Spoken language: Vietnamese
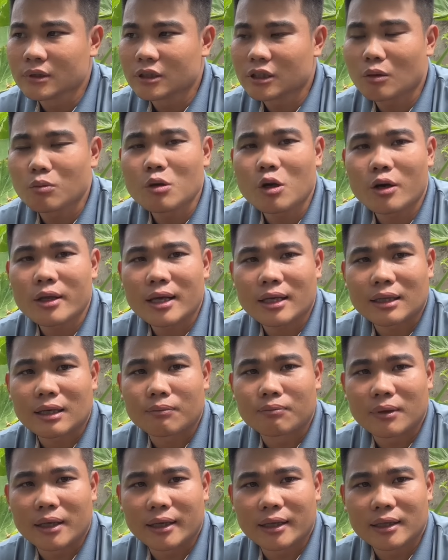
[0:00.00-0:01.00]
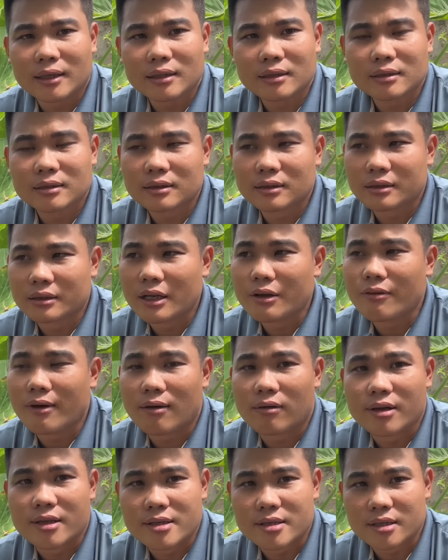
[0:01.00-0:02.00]
sóng gió gia tộc này đi
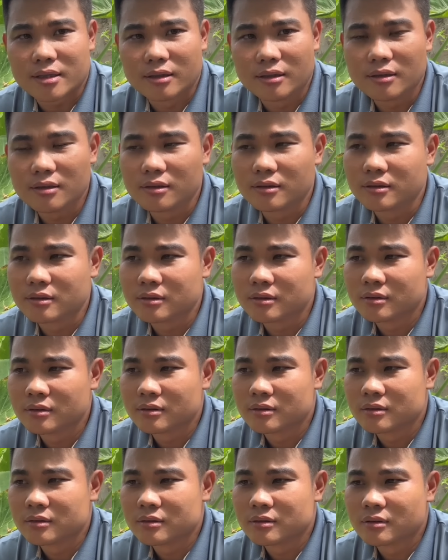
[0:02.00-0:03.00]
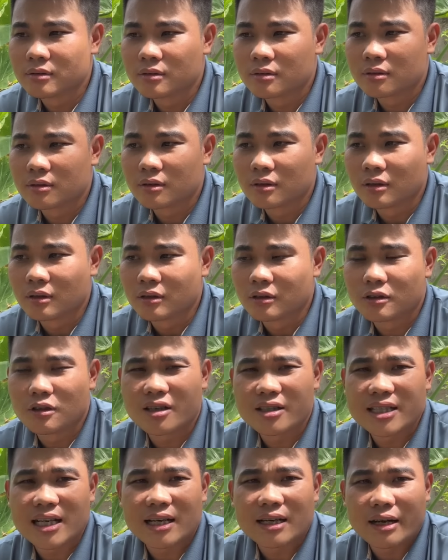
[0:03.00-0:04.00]
vào lịch sử luôn
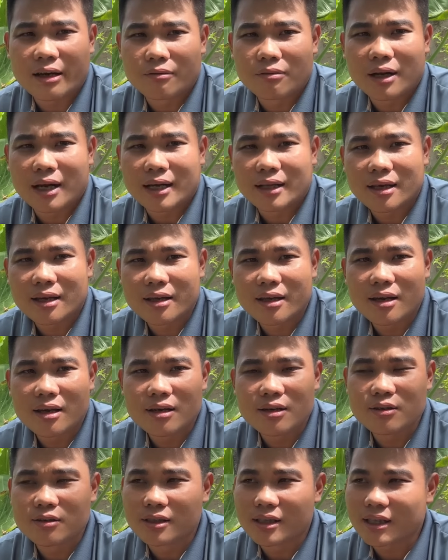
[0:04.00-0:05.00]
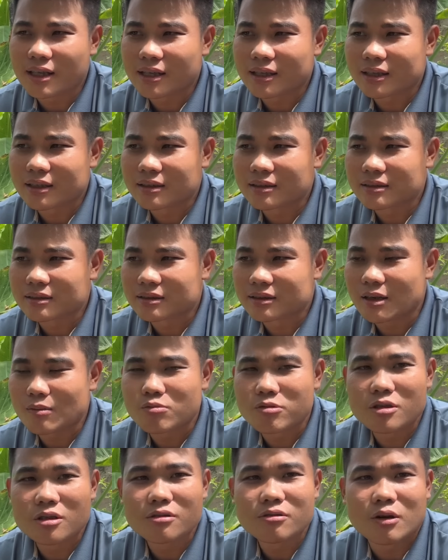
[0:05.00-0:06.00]
nó chấn động cả thế giới luôn cả nhà
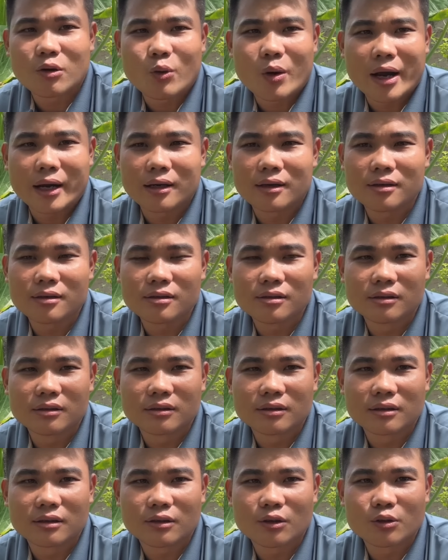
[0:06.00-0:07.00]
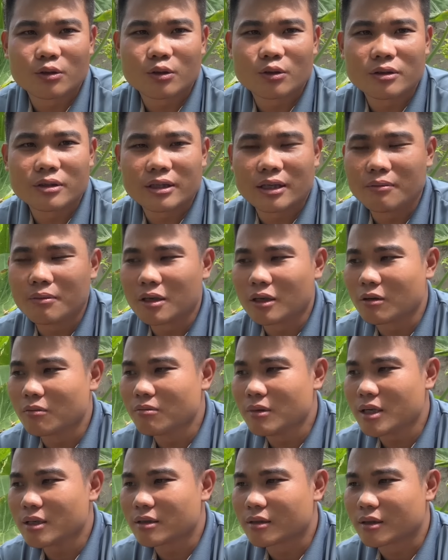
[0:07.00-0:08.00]
trong nước và ngoài nước luôn cô chú anh chị mình cũng
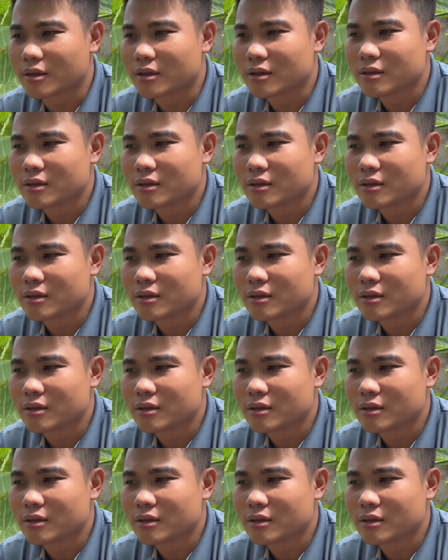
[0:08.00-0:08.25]
biết rồi